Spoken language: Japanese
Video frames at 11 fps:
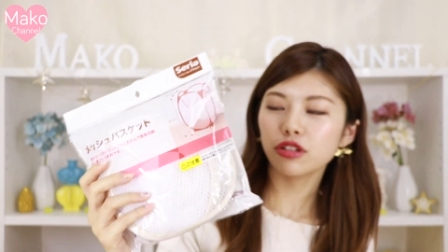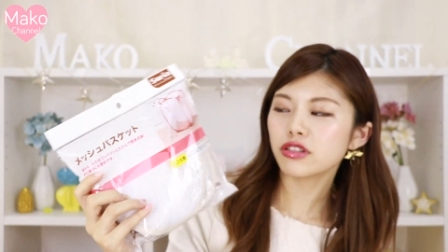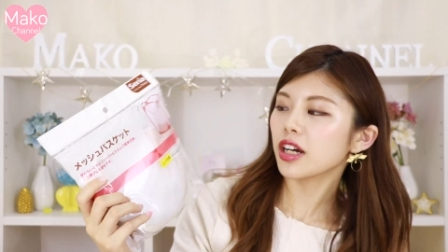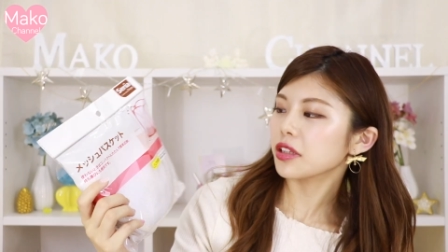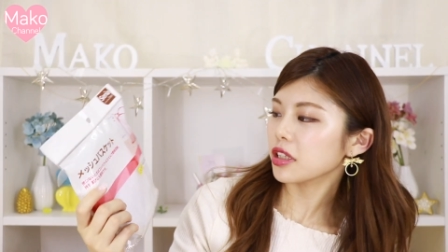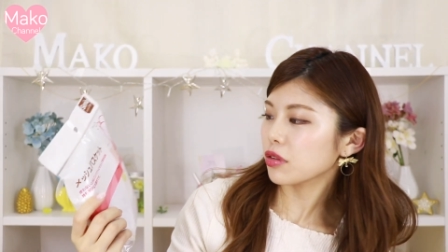色
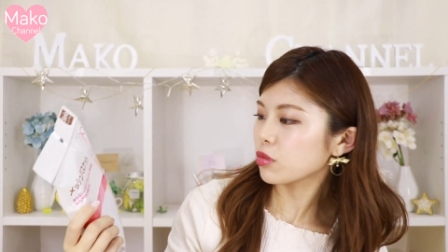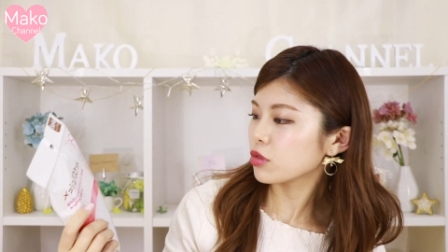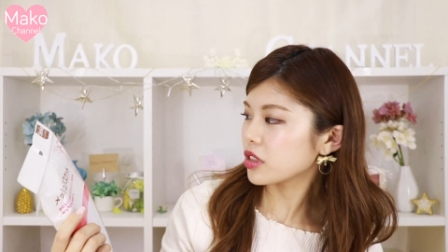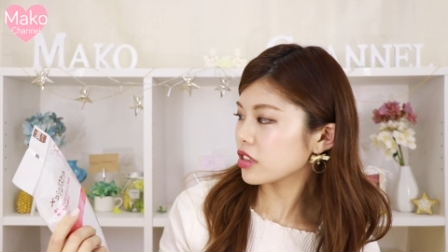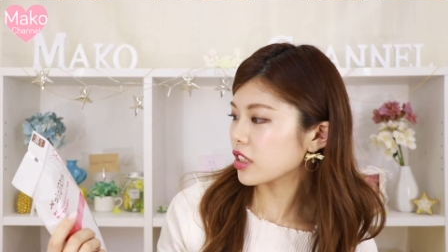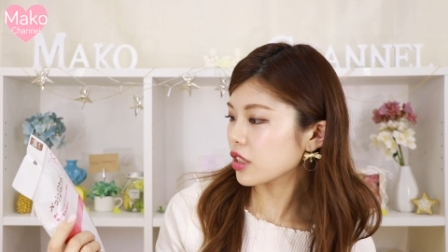かあったと
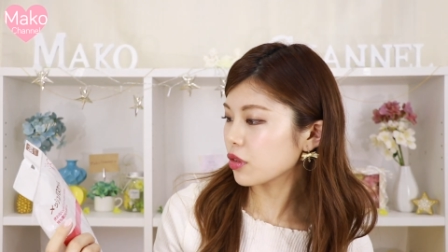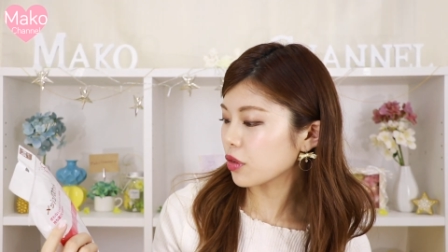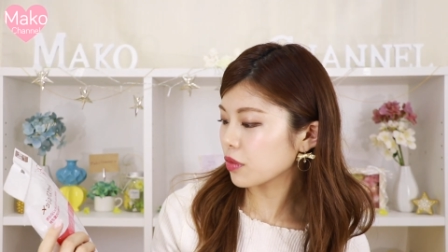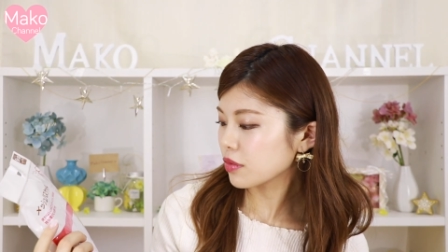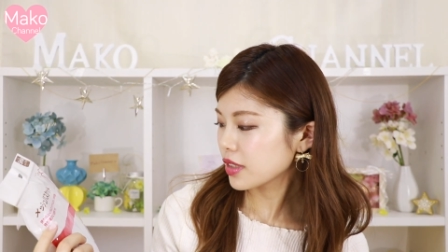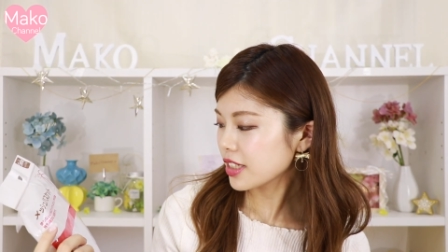思うんですけ
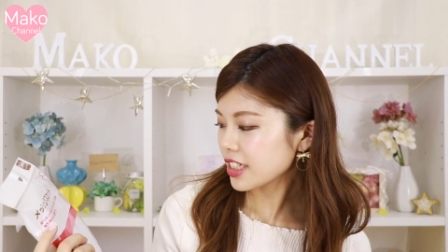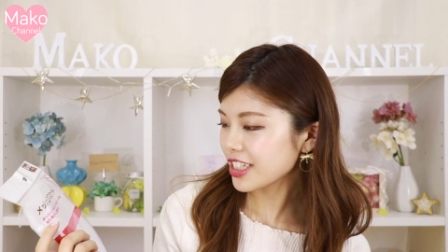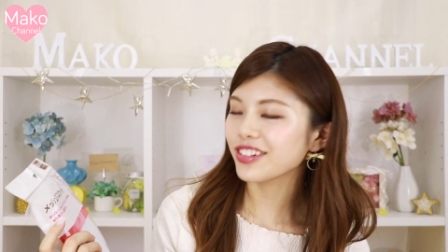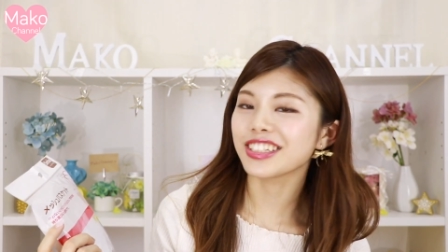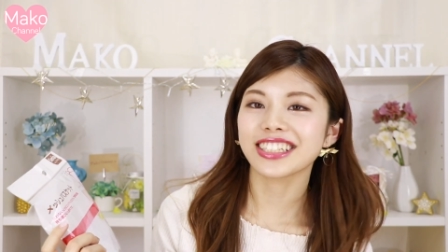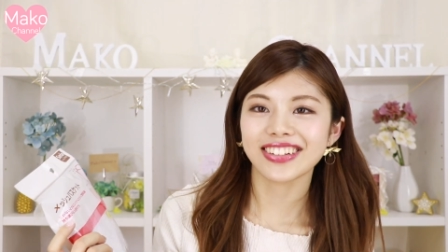ど
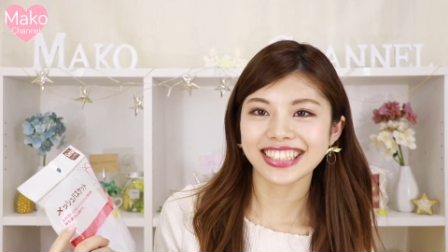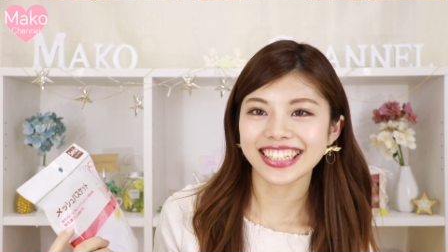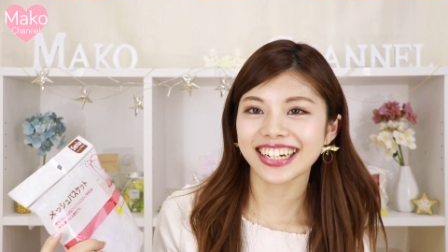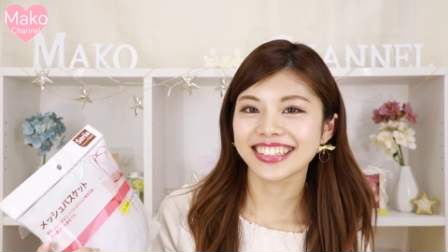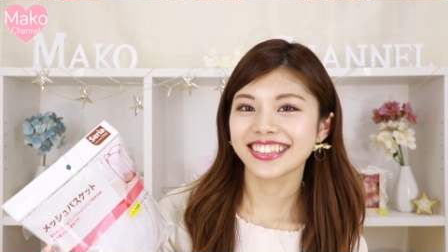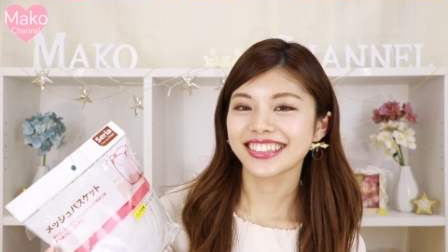白にしまし
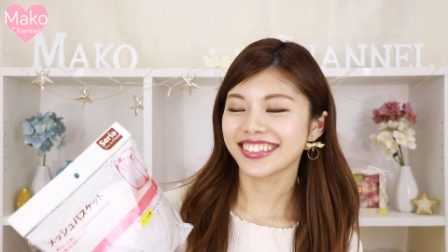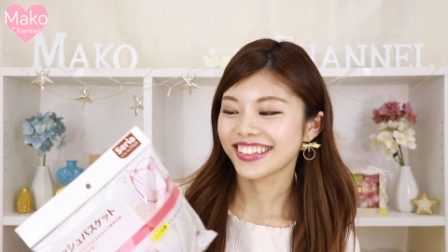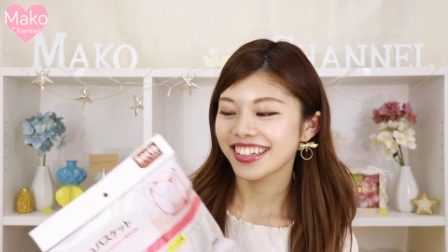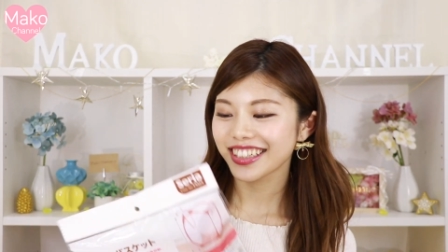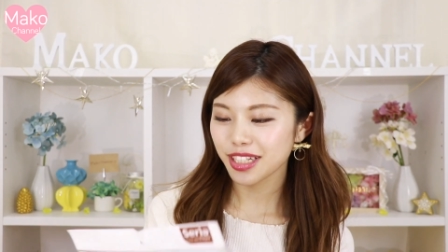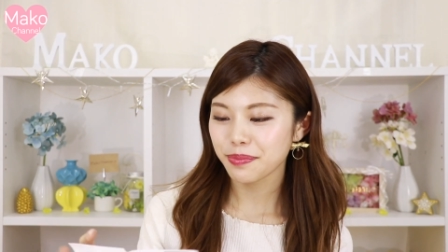た
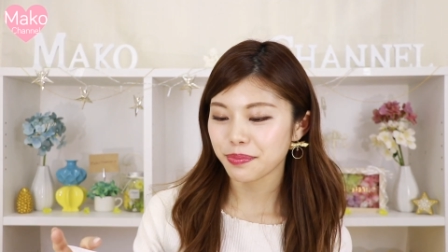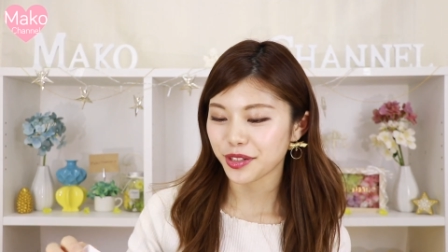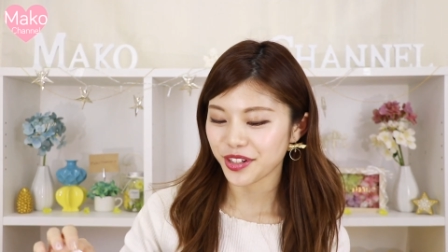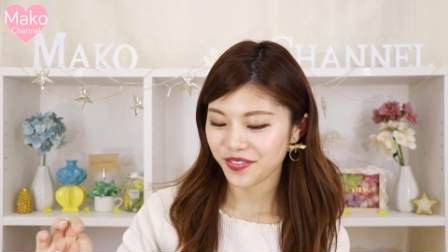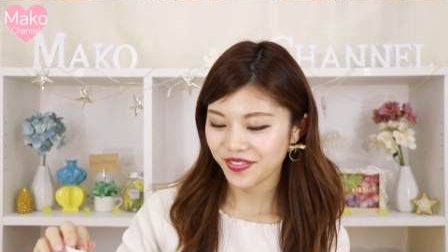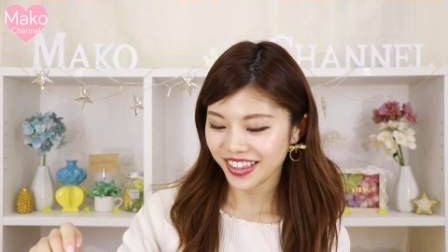シンプル
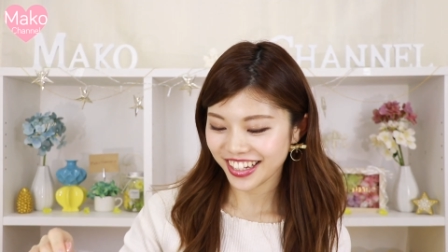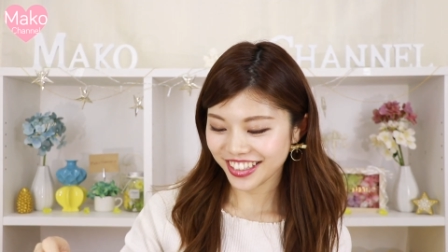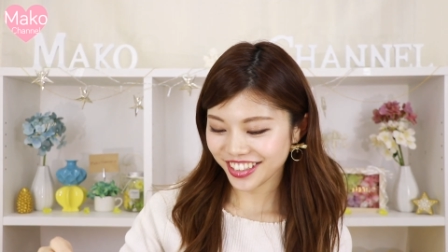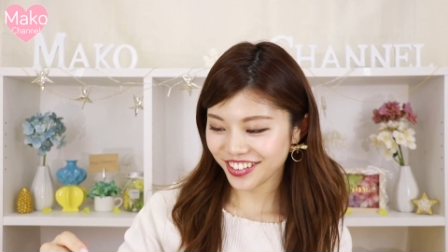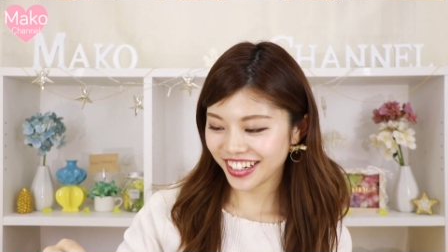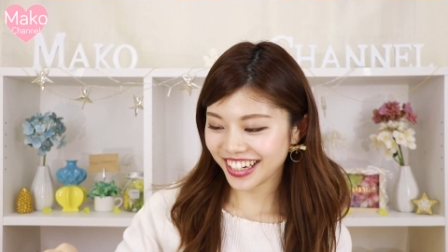
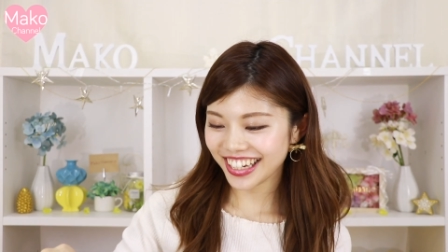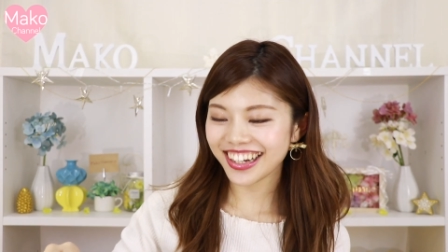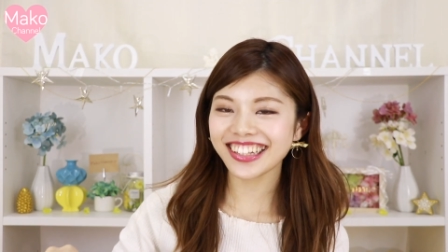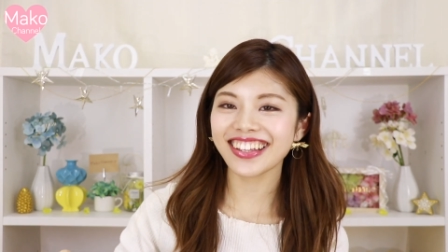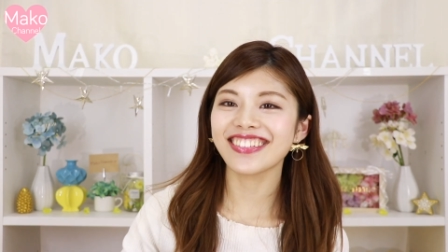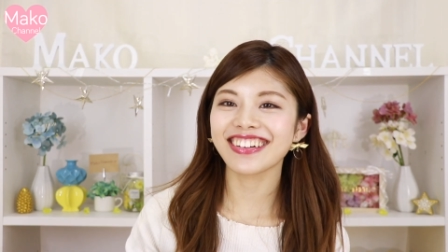ちょっと一回
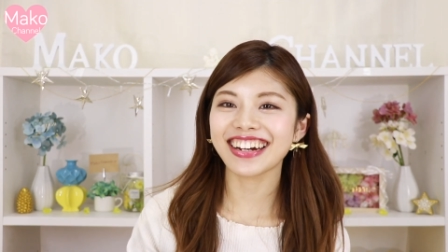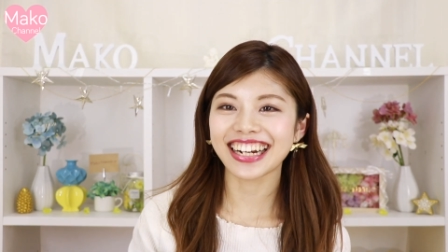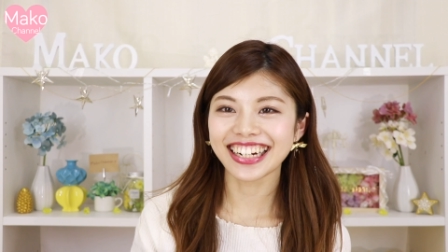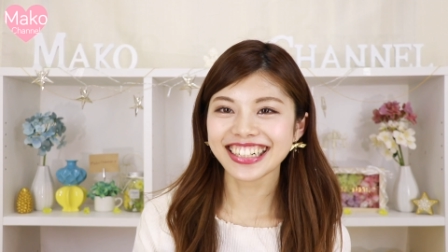広げてみようかな